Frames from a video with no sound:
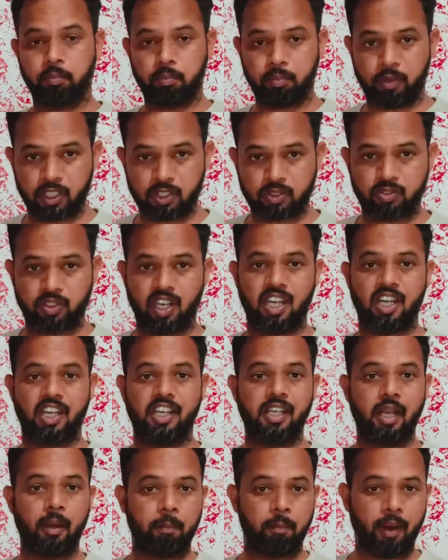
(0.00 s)
पेस
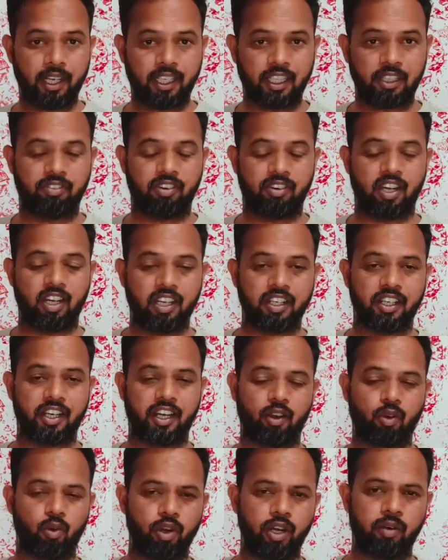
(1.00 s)
फ्रेंडली या बैटिंग फ्रेंडली
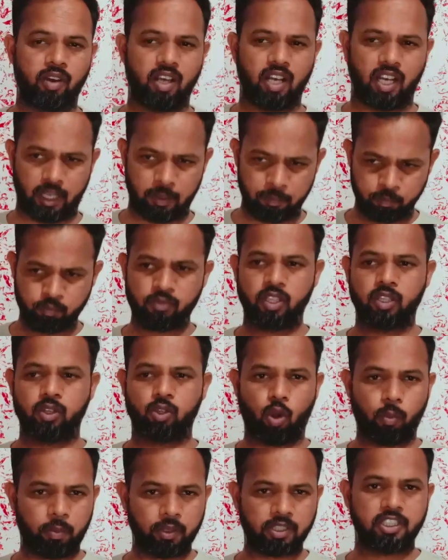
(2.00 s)
ट्रैक होने वाला है
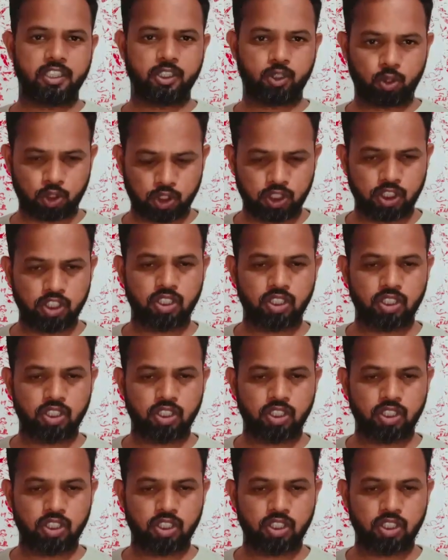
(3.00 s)
तो ऑब्वियसली जो